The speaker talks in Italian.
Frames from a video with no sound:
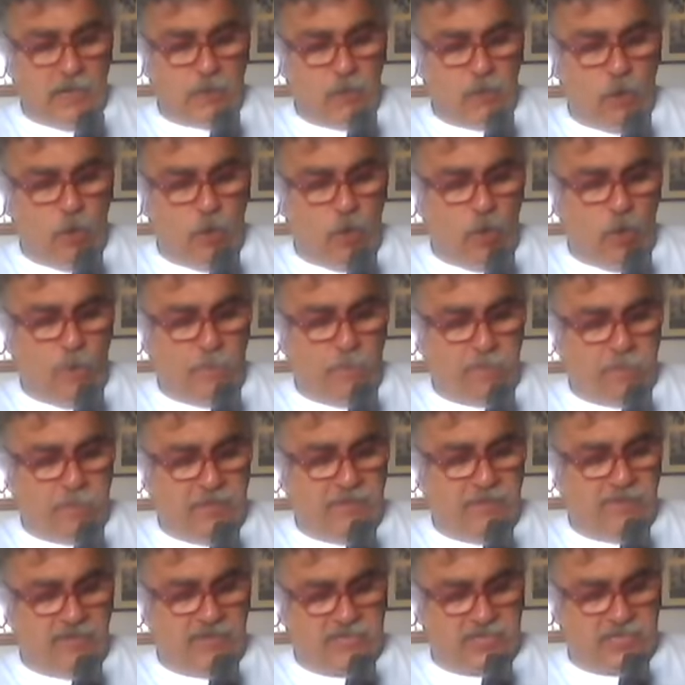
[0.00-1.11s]

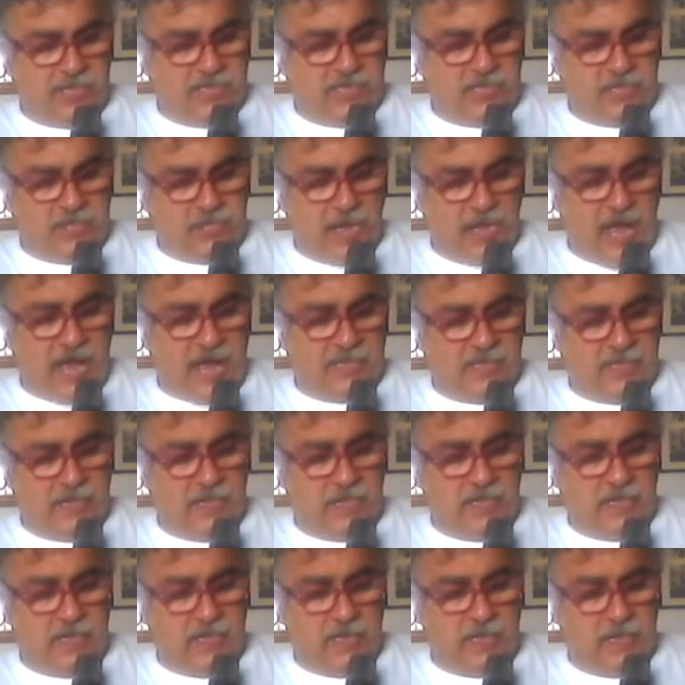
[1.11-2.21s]
Compiva 16
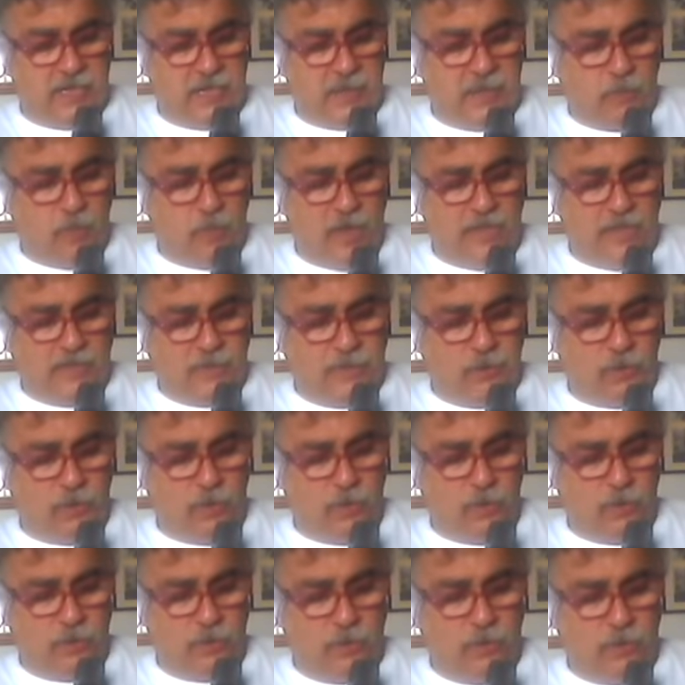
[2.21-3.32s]
anni quel
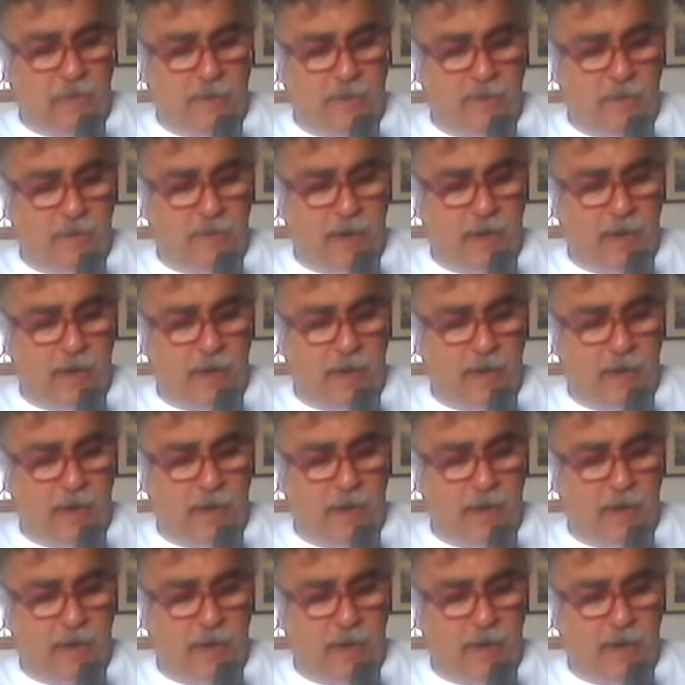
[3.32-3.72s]
giorno la mia